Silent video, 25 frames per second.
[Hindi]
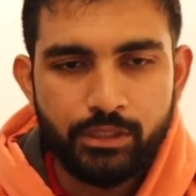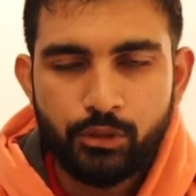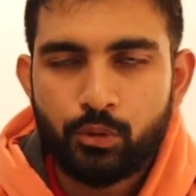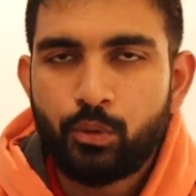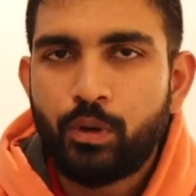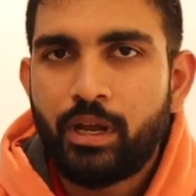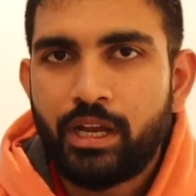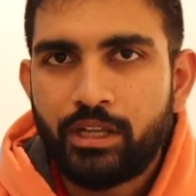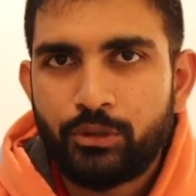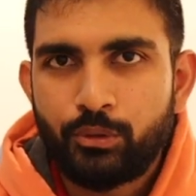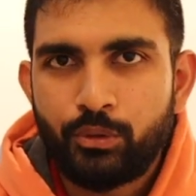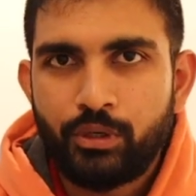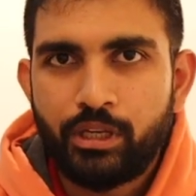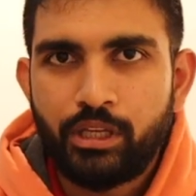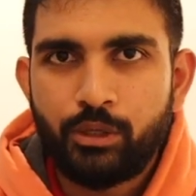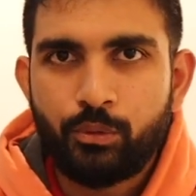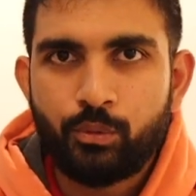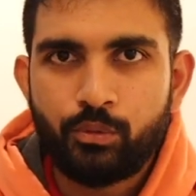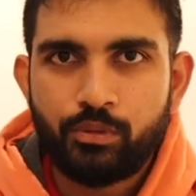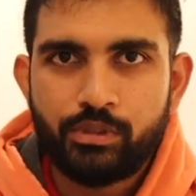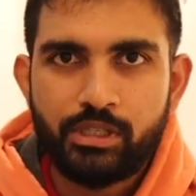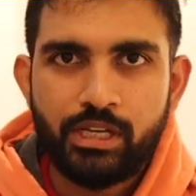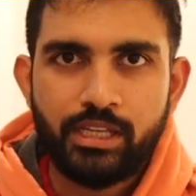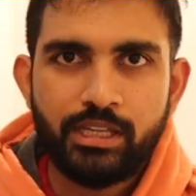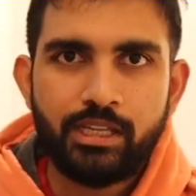सोया तो नहीं
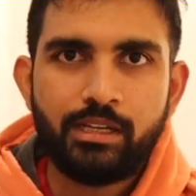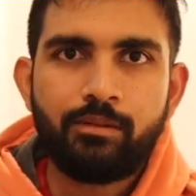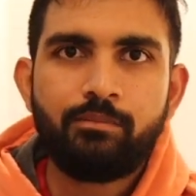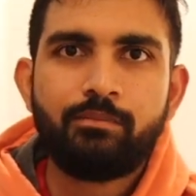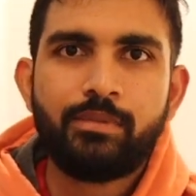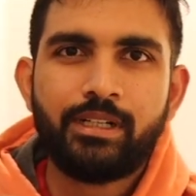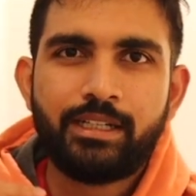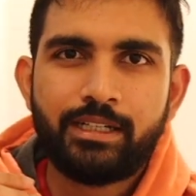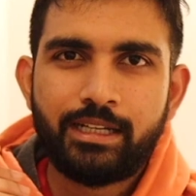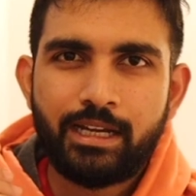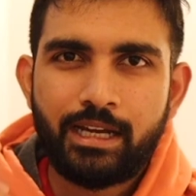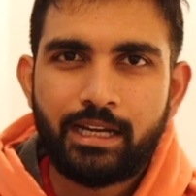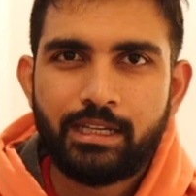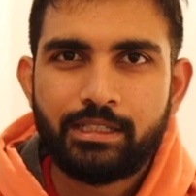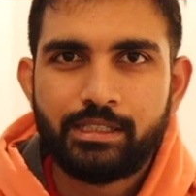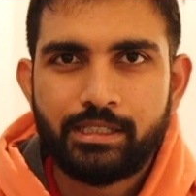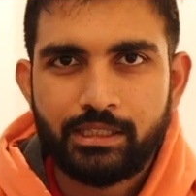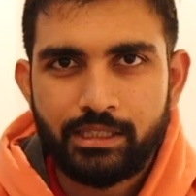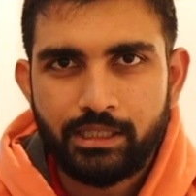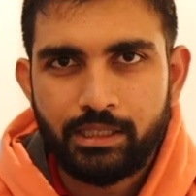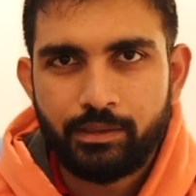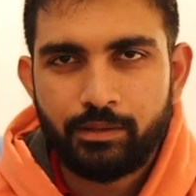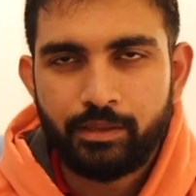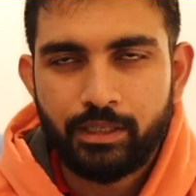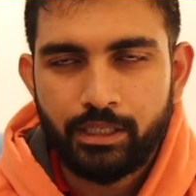हूँ ज़्यादा बट हाँ
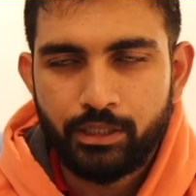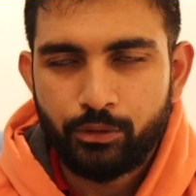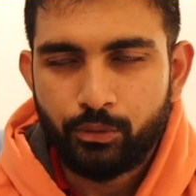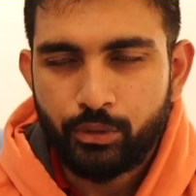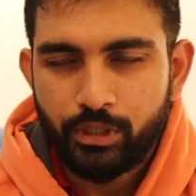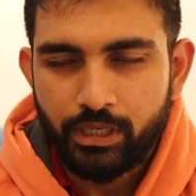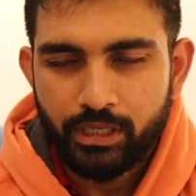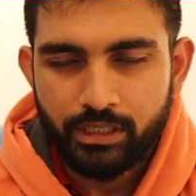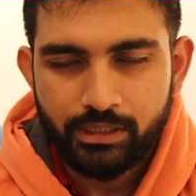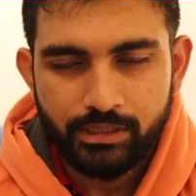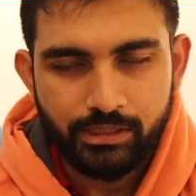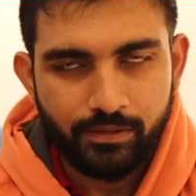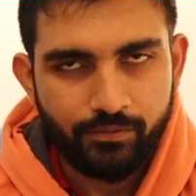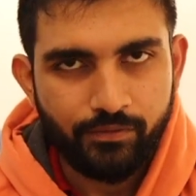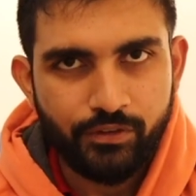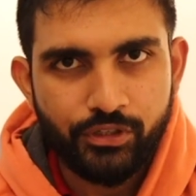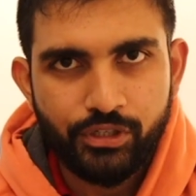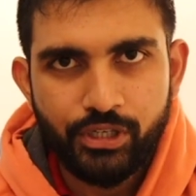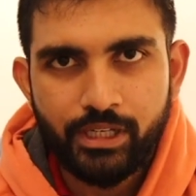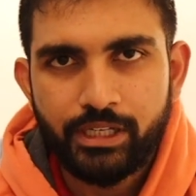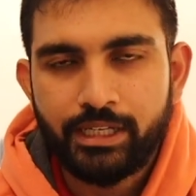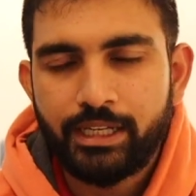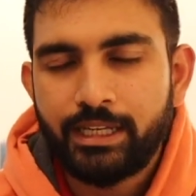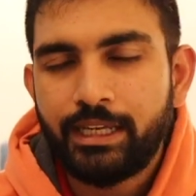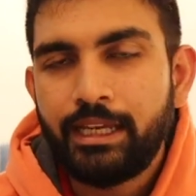जितनी नींद हुई
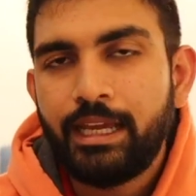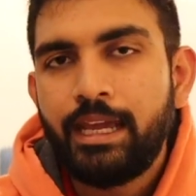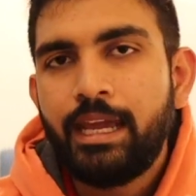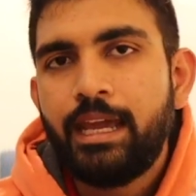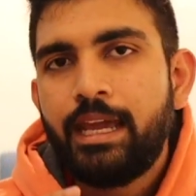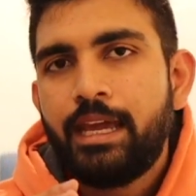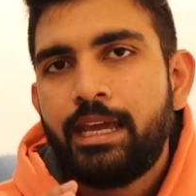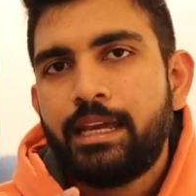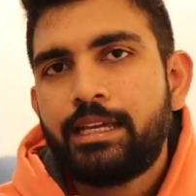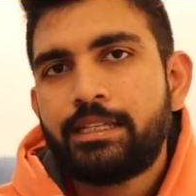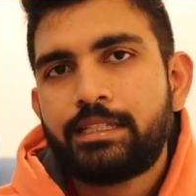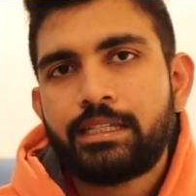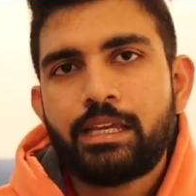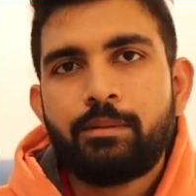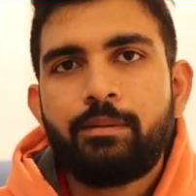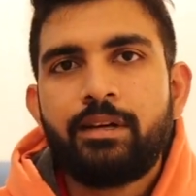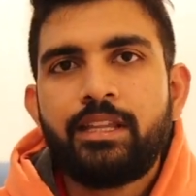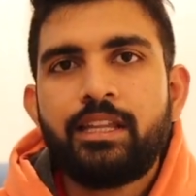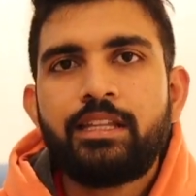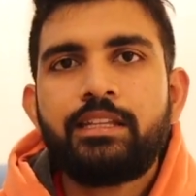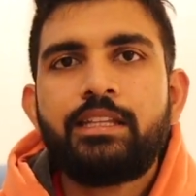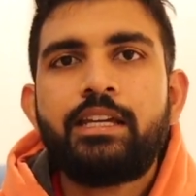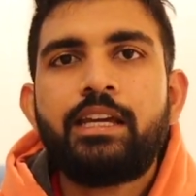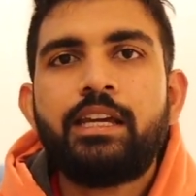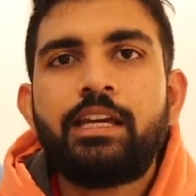सफिशेंट है इसके
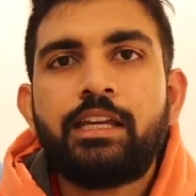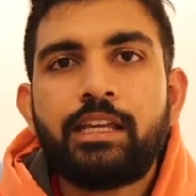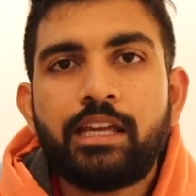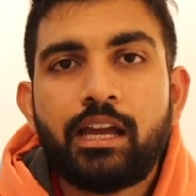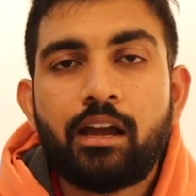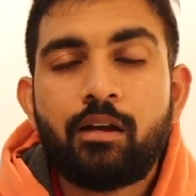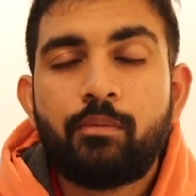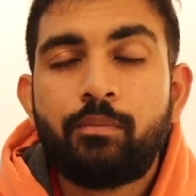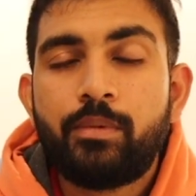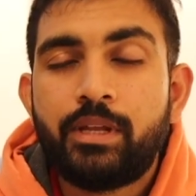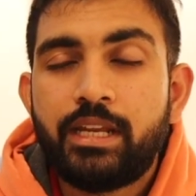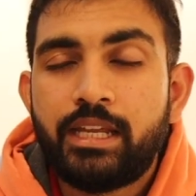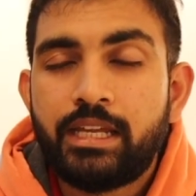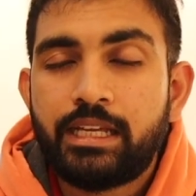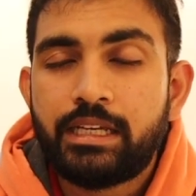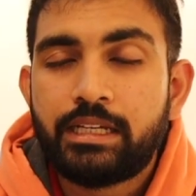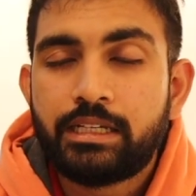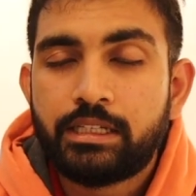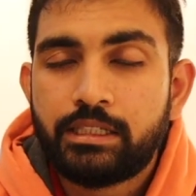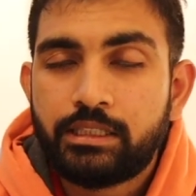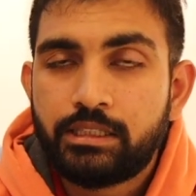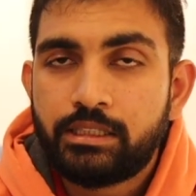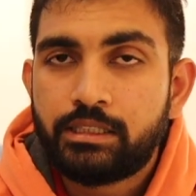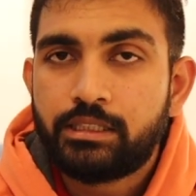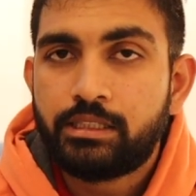बाद आता है यहाँ पर
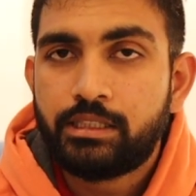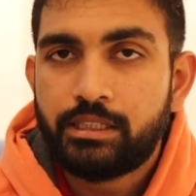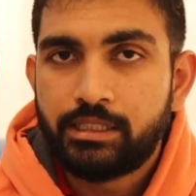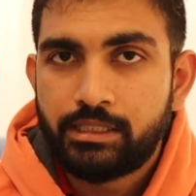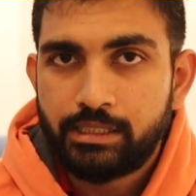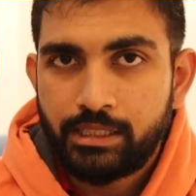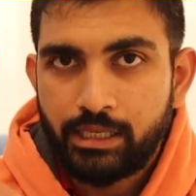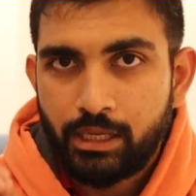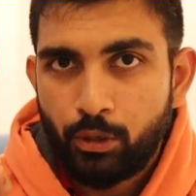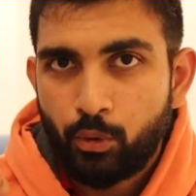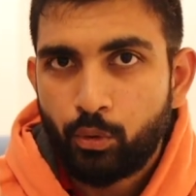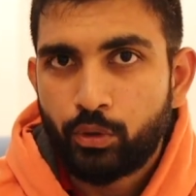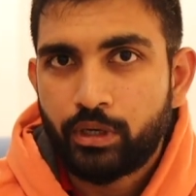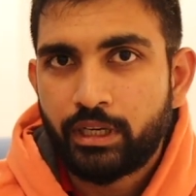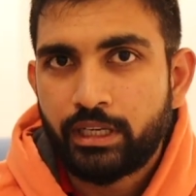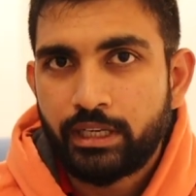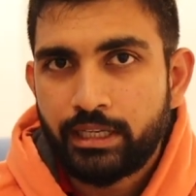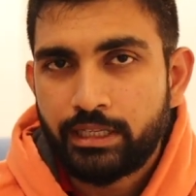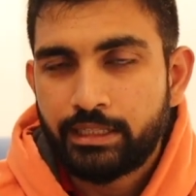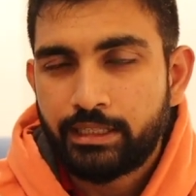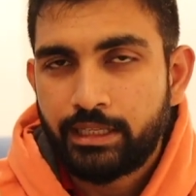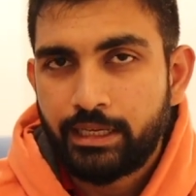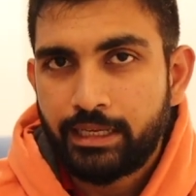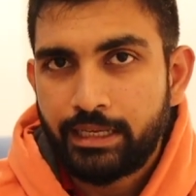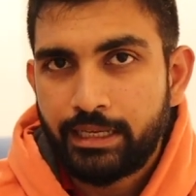एक इसी होटल
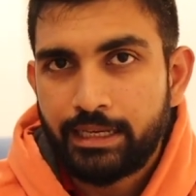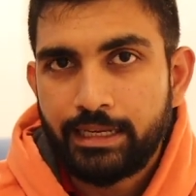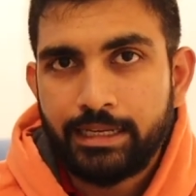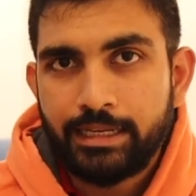के अंदर एक